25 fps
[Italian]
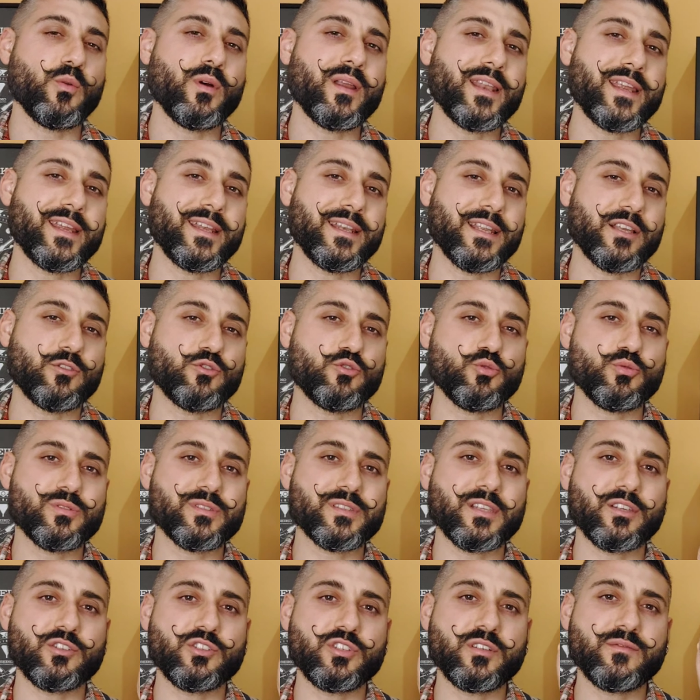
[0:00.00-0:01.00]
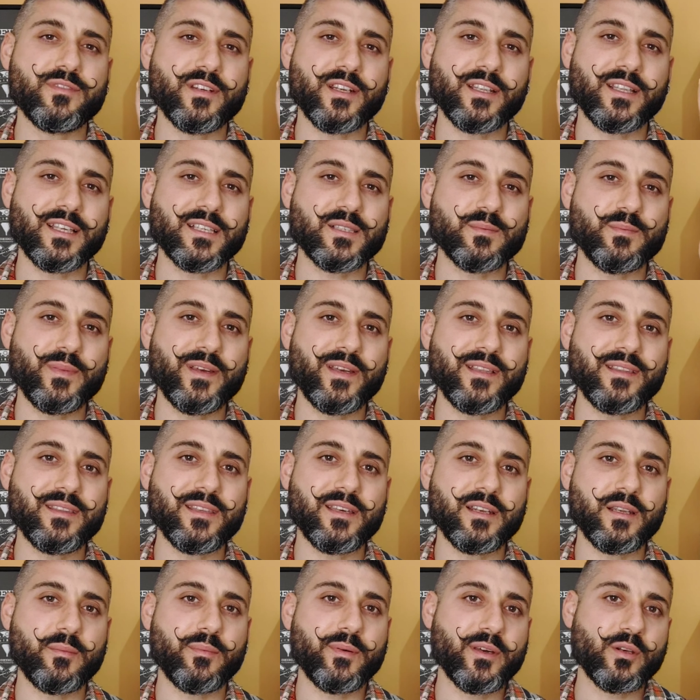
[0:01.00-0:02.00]
Qual è la giusta cifra da
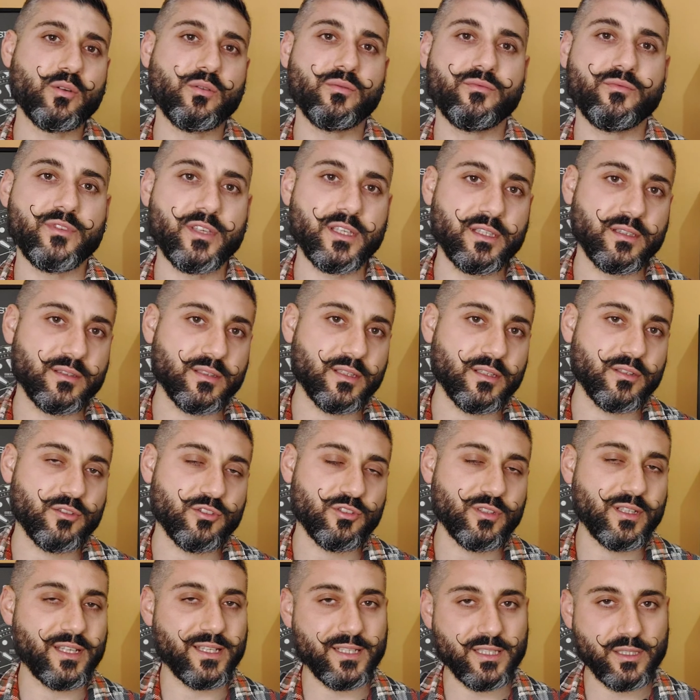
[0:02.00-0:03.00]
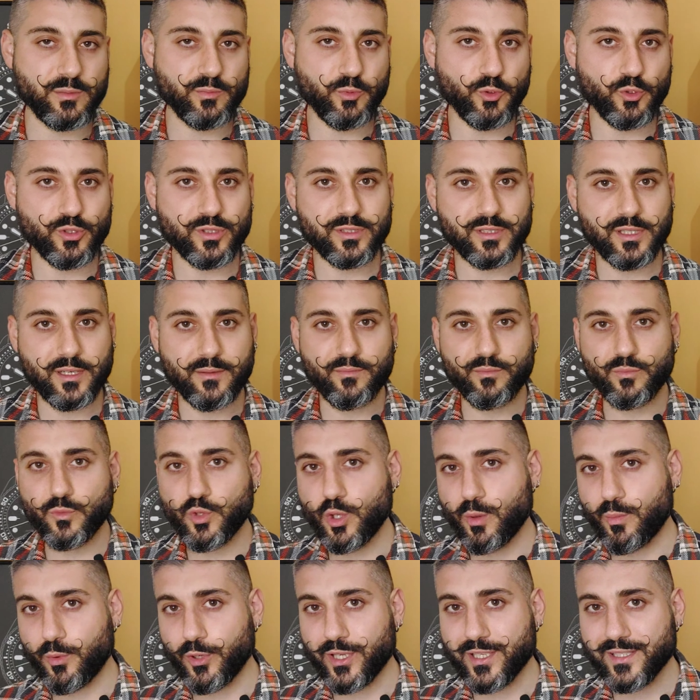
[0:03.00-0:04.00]
spendere per un vintage? La risposta
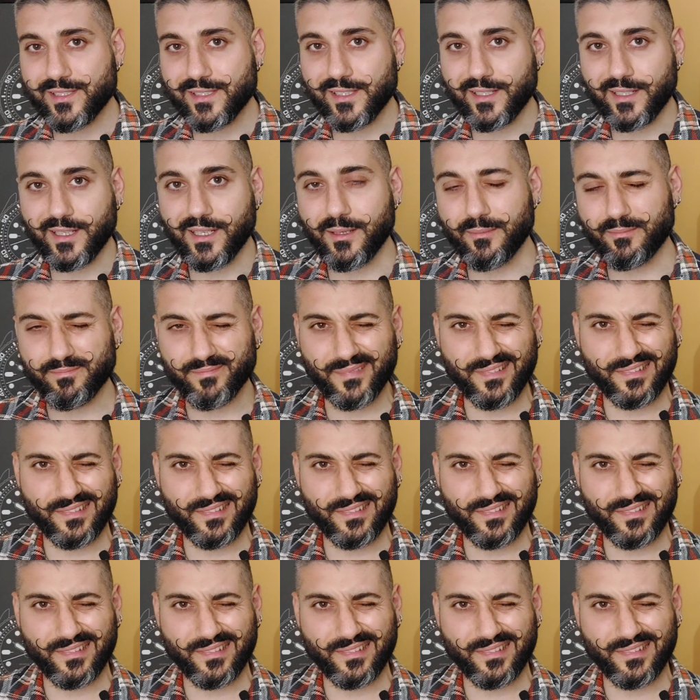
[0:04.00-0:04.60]
dopo la sigla.